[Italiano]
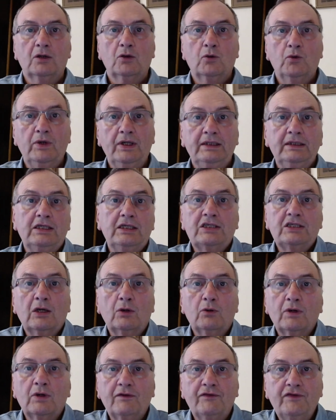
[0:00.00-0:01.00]
Quindi c'è
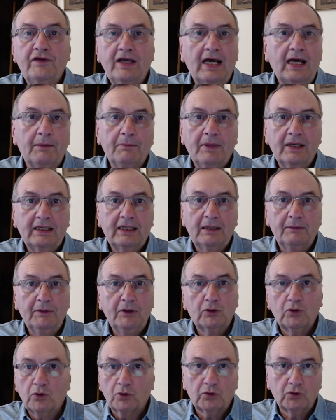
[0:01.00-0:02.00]
una fiamma che
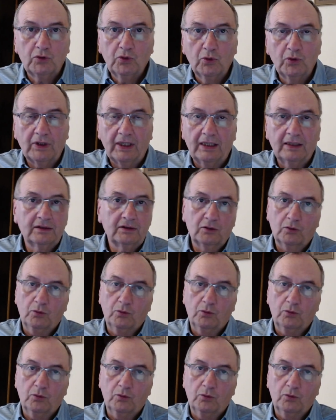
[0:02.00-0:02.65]
mi tortura,